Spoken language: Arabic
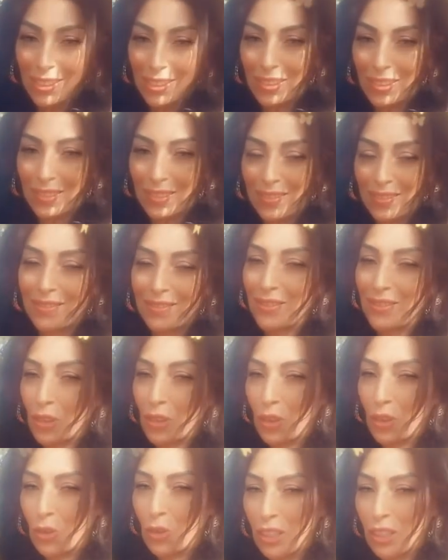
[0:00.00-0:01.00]
ردوا
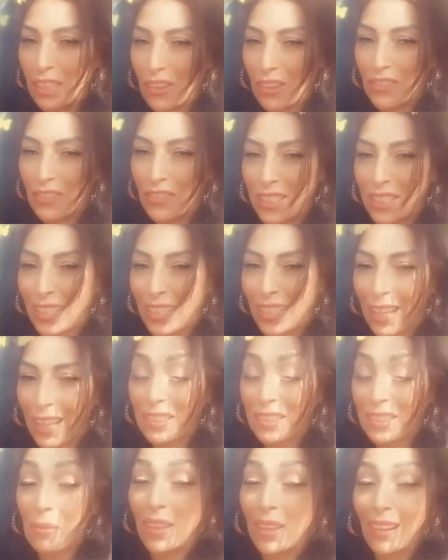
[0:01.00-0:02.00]
عليا في التعليقات
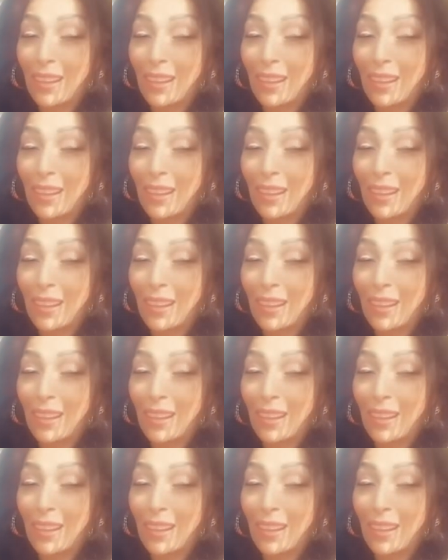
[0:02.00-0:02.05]
عميراتي